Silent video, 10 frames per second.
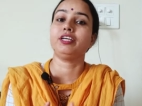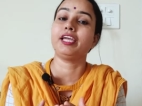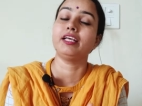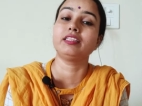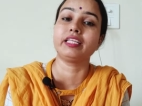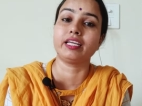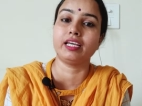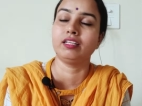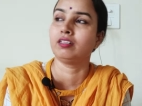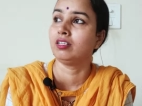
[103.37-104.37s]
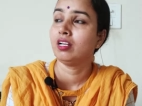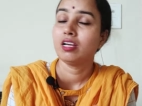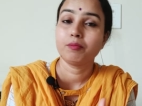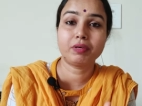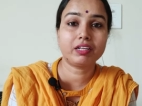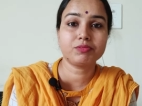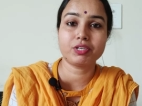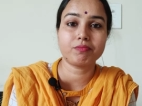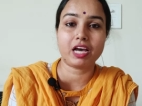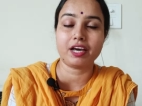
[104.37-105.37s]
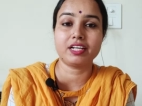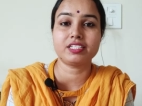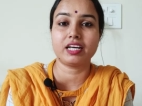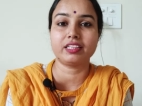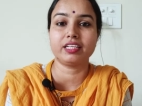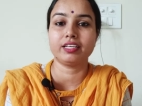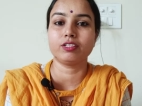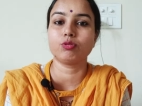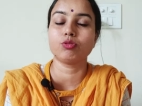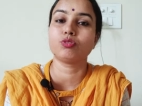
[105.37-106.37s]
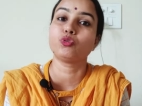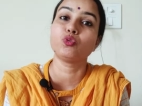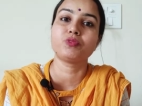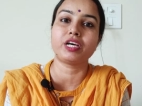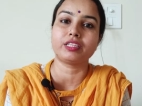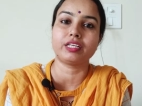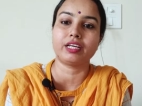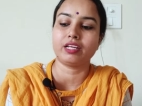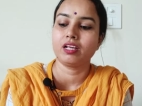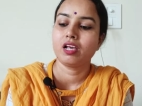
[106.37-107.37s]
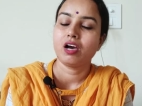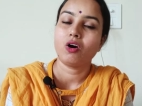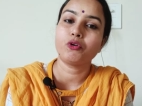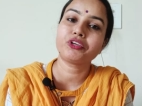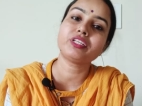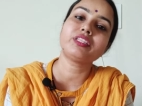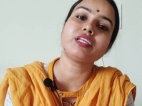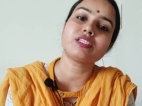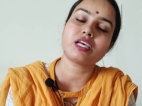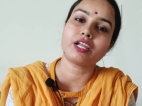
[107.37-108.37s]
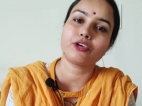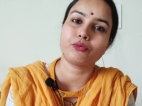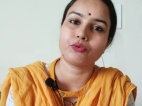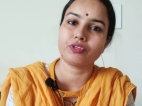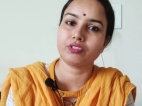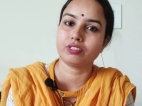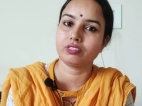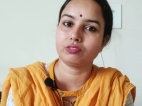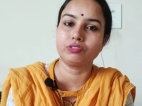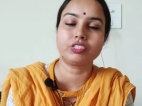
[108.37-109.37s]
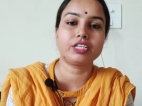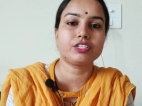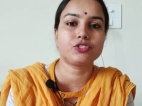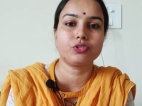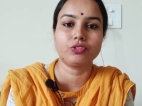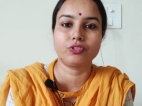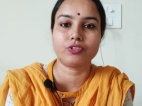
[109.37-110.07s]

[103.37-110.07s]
खेलते खेल मतलब जब नहाने जाते हैं तो डूब जाते हैं और कितने सारे उन्होंने उनके जो